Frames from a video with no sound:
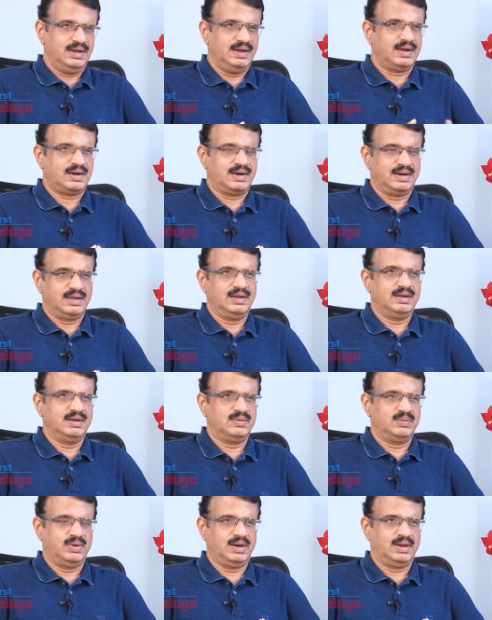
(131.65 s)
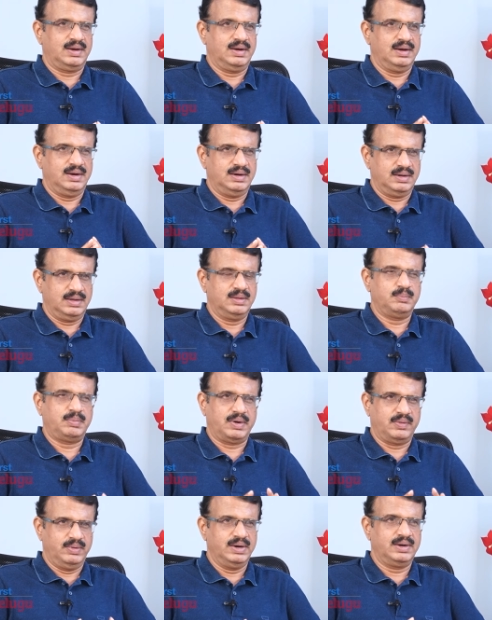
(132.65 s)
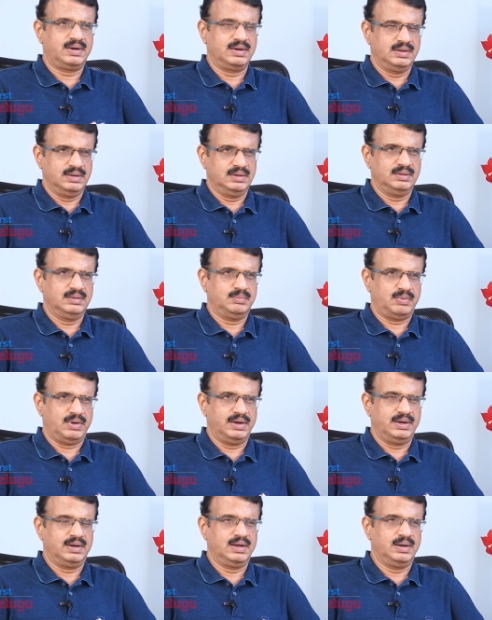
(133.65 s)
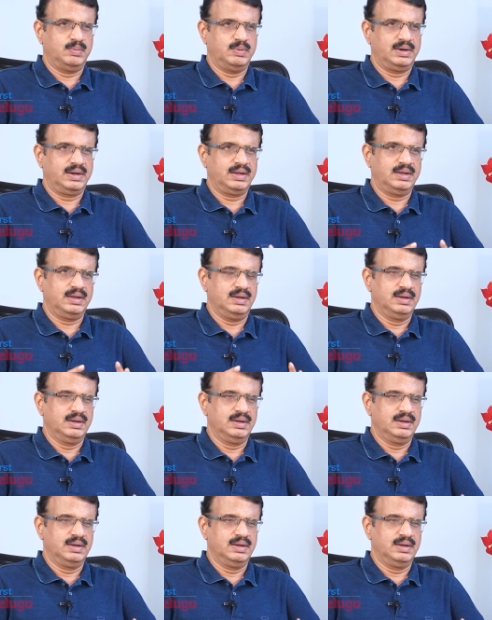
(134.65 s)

అక్కడ వాళ్ళకి ఇది ప్రైవేట్ ఫ్లైట్ కాబట్టి